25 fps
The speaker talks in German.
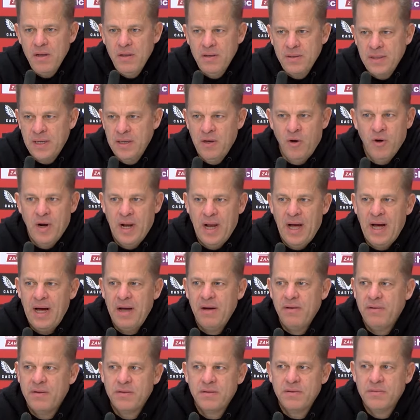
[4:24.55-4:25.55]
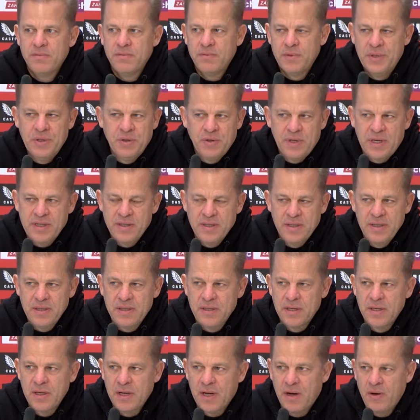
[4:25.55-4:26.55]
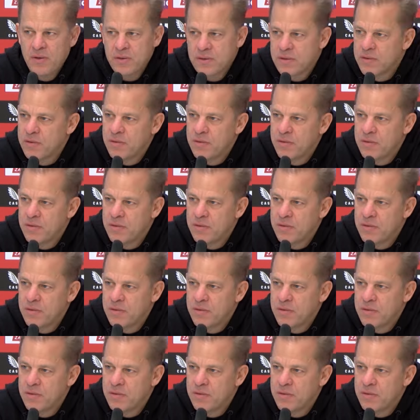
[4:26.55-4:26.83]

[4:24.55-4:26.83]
ist dann auch klar, wenn du dann siehst, hinten raus,